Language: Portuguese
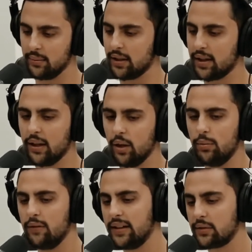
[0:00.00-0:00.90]
Porque cada
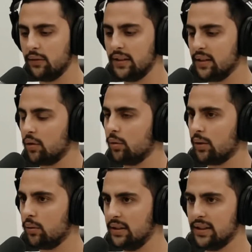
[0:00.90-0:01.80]
uma vai se convencer com
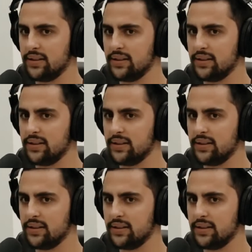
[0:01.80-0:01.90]
alguma coisa.